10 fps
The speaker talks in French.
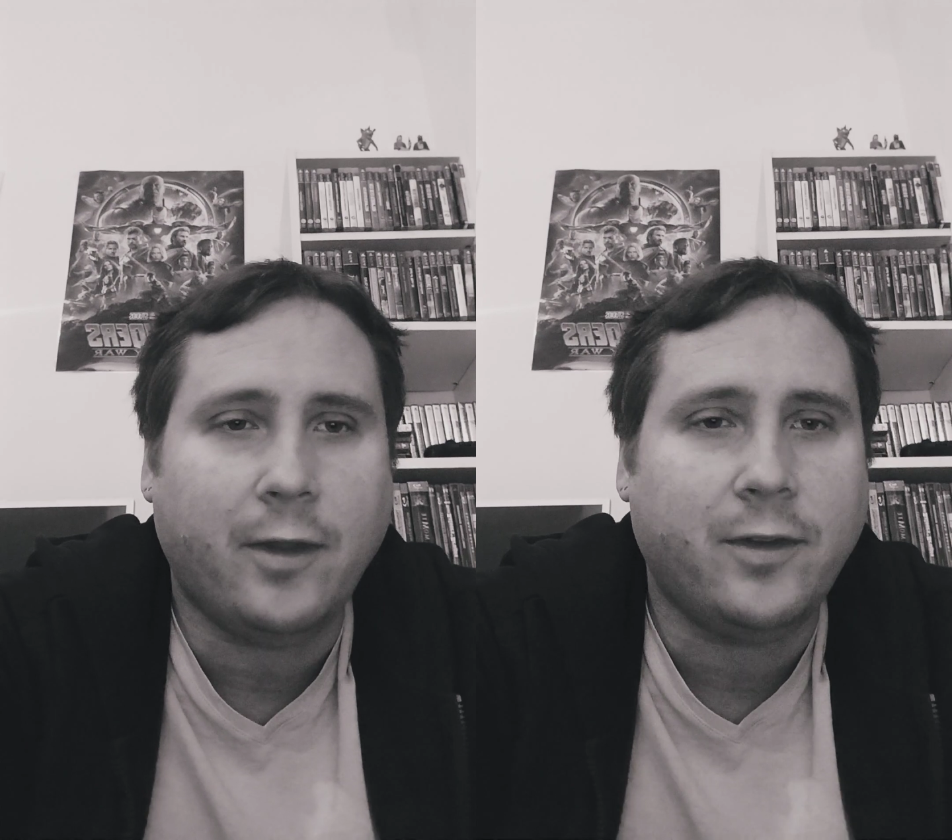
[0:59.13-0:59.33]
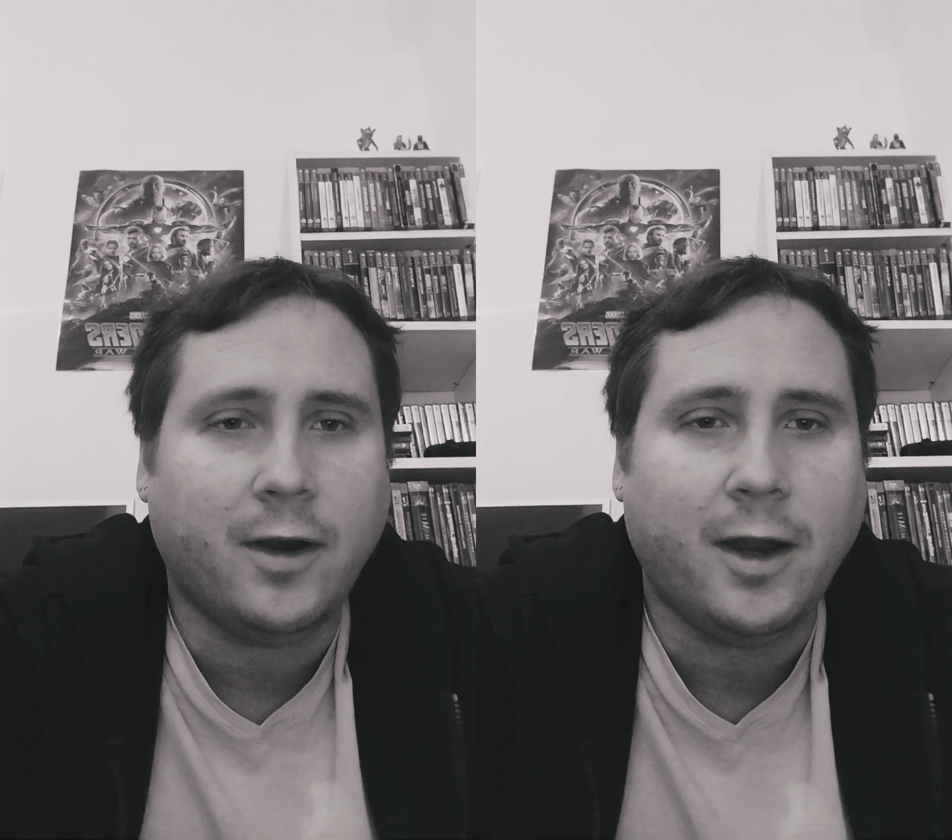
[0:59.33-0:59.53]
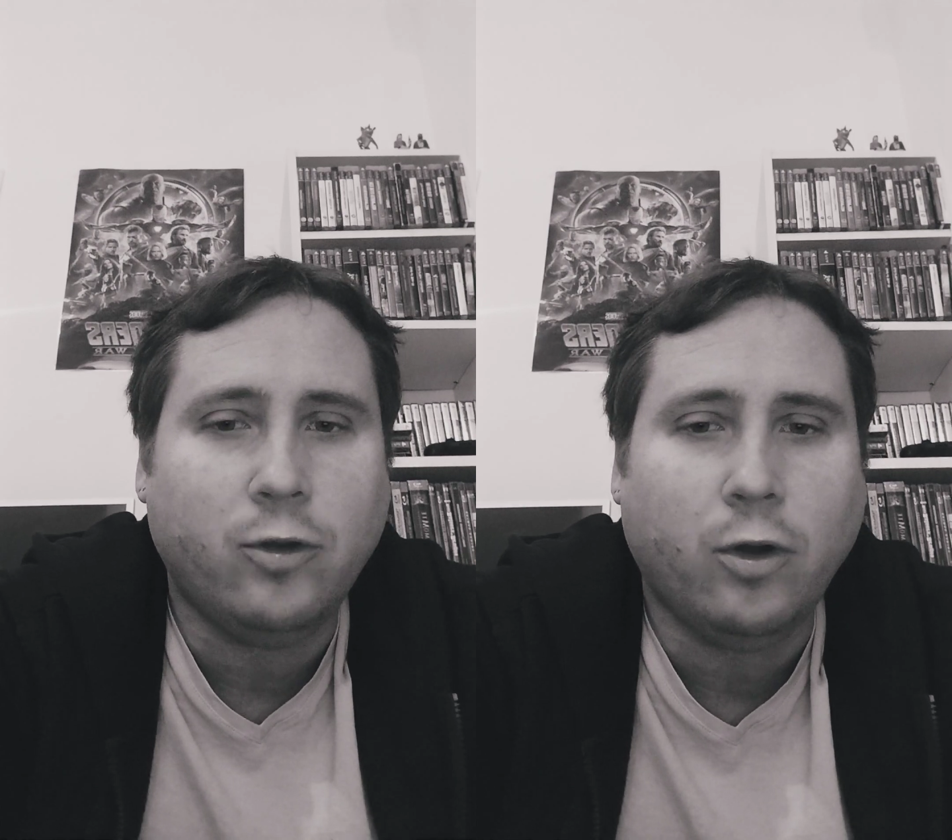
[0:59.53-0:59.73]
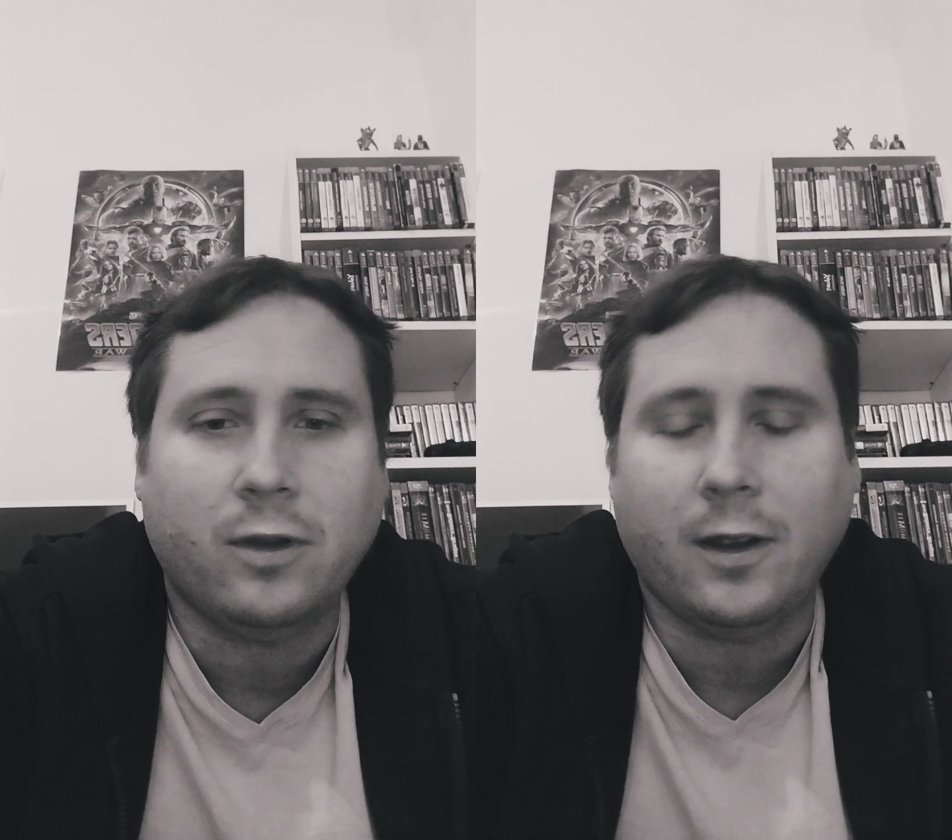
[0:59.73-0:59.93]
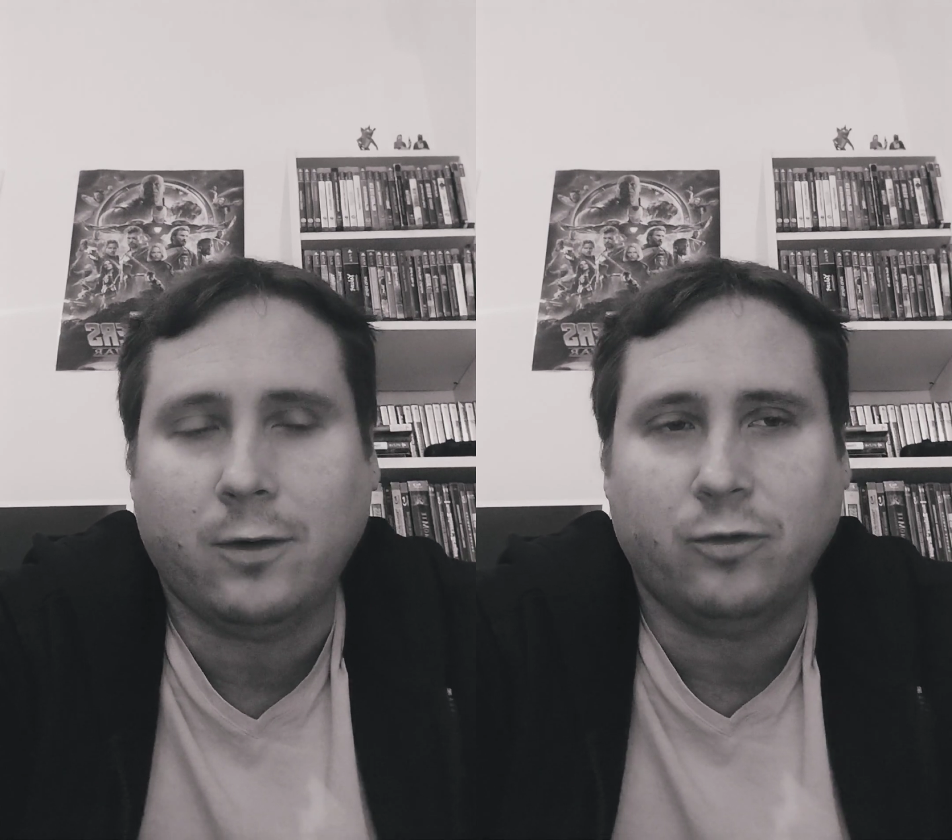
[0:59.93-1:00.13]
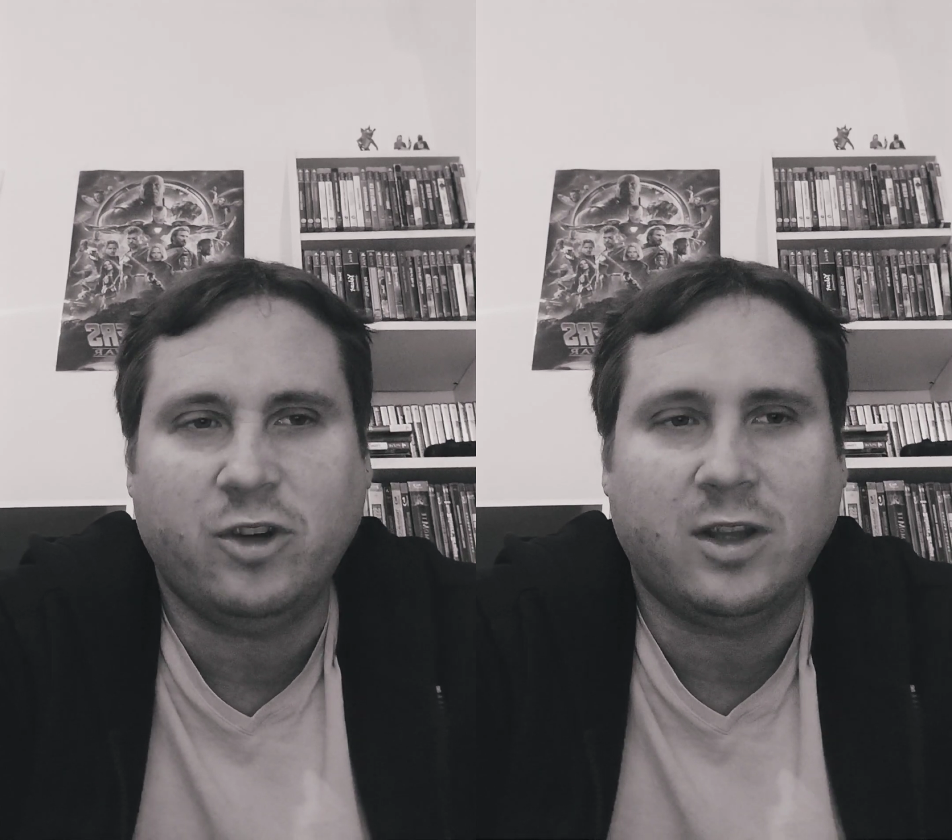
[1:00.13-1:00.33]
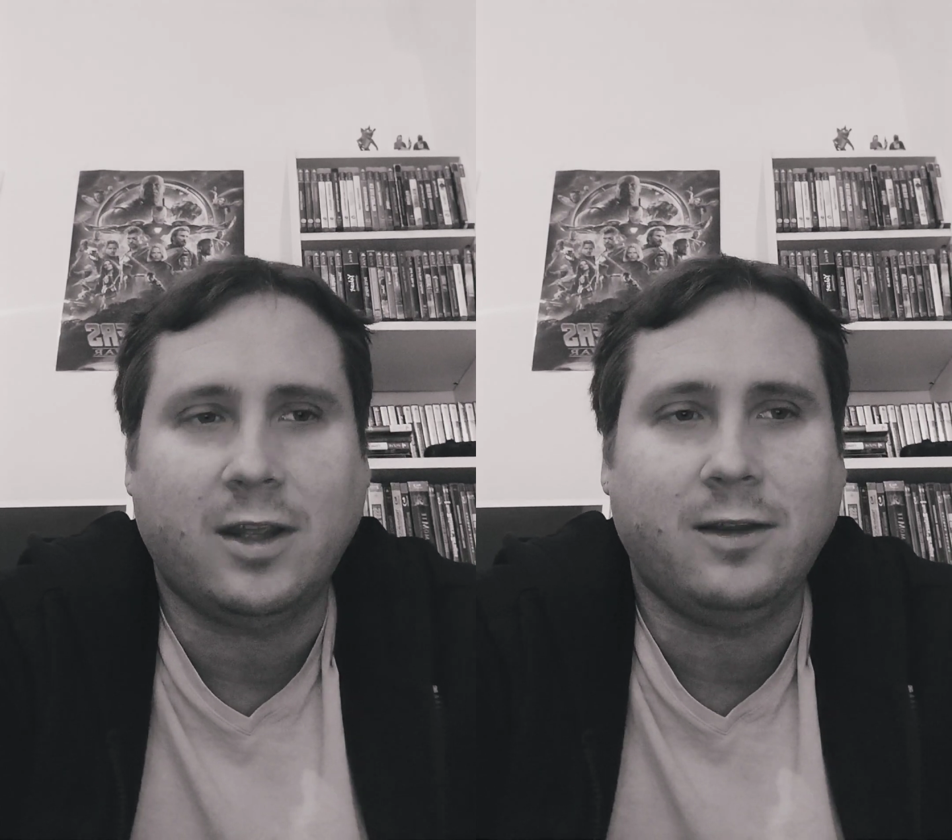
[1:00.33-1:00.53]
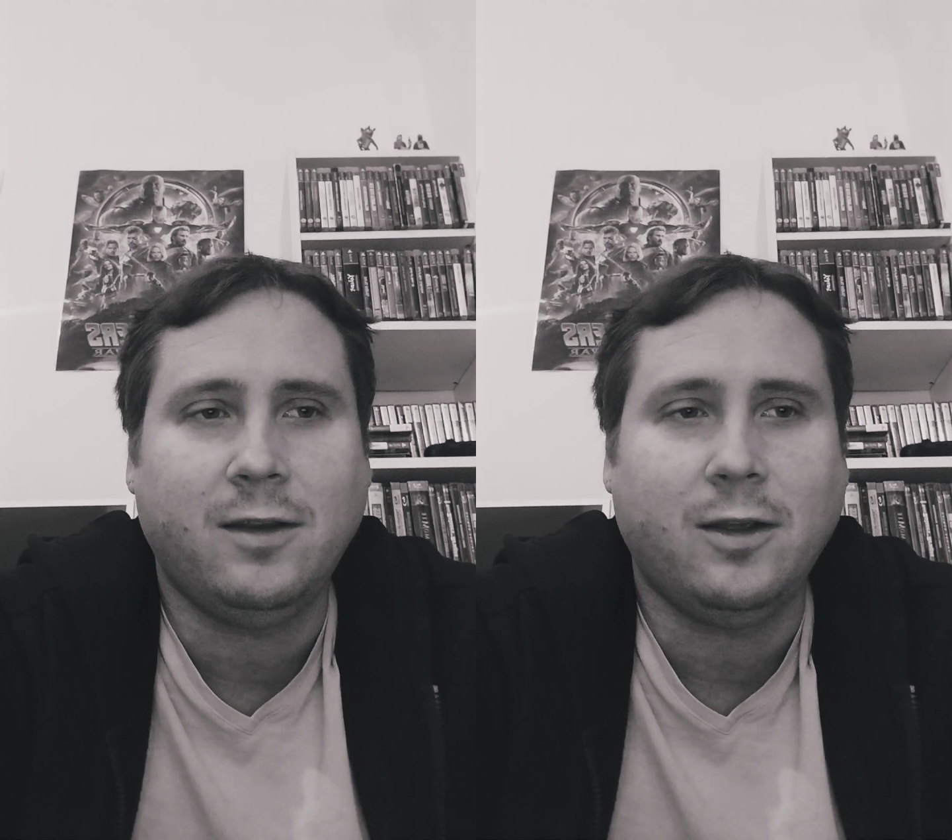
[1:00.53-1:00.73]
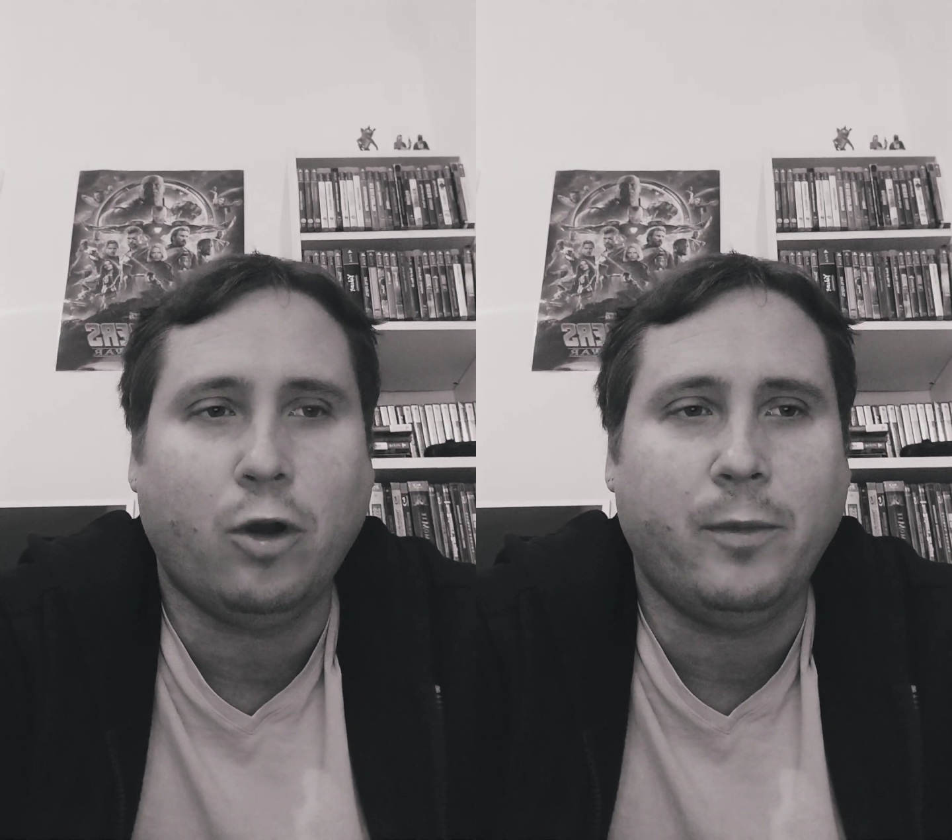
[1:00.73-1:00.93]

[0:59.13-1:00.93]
il y en a d'autres hein, qui ont déjà traité des camps,